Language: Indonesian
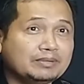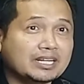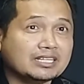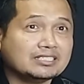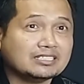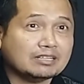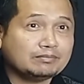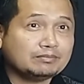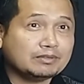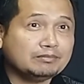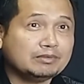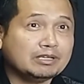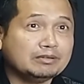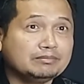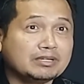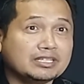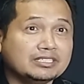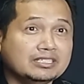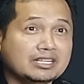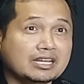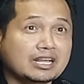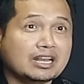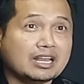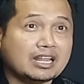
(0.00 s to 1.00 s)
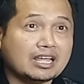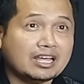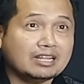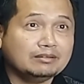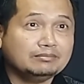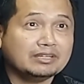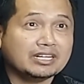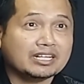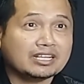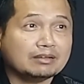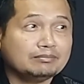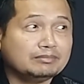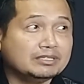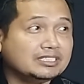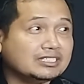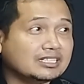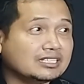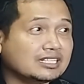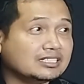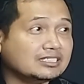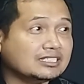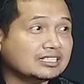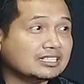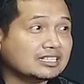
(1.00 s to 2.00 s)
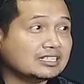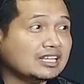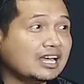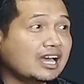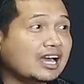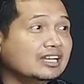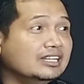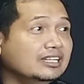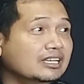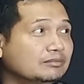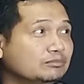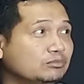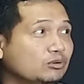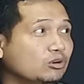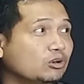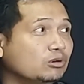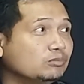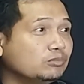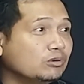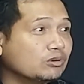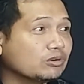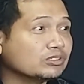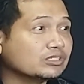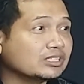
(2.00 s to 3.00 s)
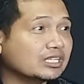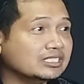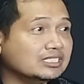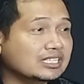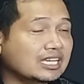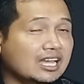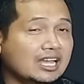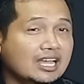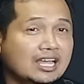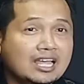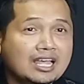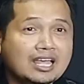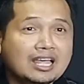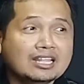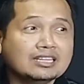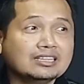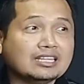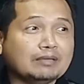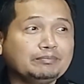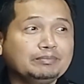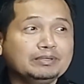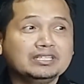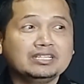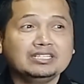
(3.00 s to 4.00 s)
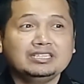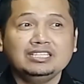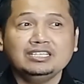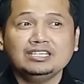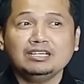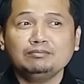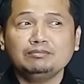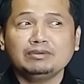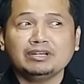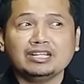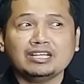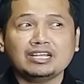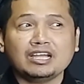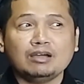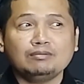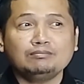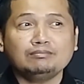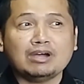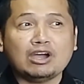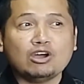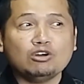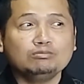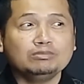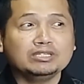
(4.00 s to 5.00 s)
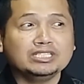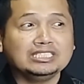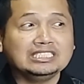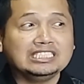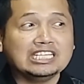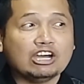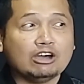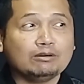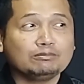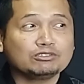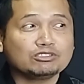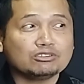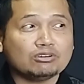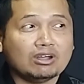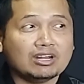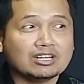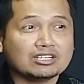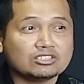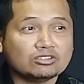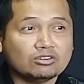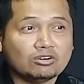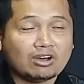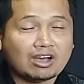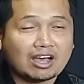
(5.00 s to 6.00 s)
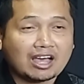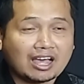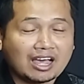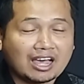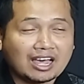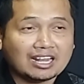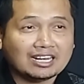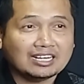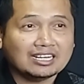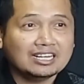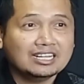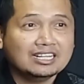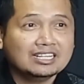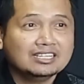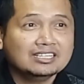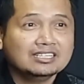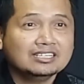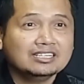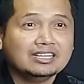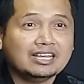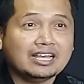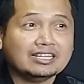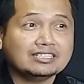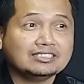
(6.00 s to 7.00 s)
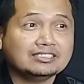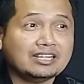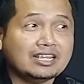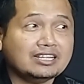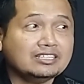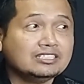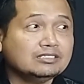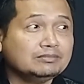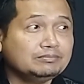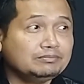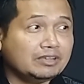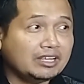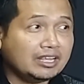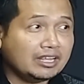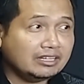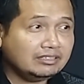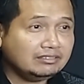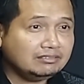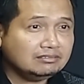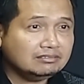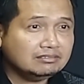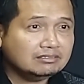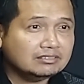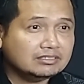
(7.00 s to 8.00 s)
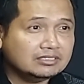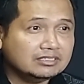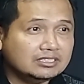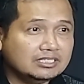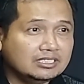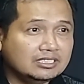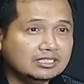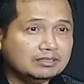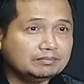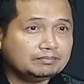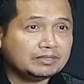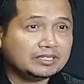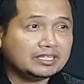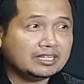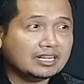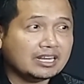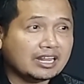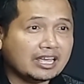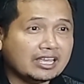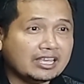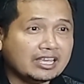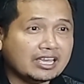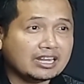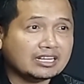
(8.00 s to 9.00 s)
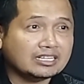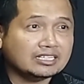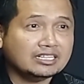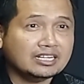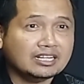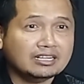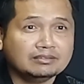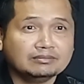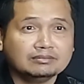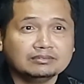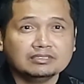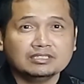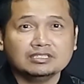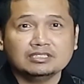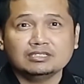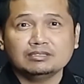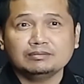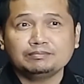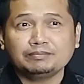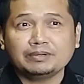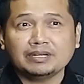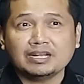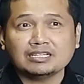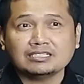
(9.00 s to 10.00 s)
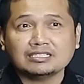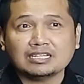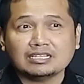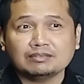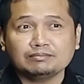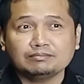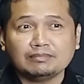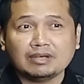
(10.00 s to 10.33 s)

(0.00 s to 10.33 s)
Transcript: pada saat PBM berjalan mereka mencatat-catat hal yeah. yang iya. pokok-pokok saja. Tapi ketika mereka mau menjawab soal-soal assessment di penilaian dan uh, pada saat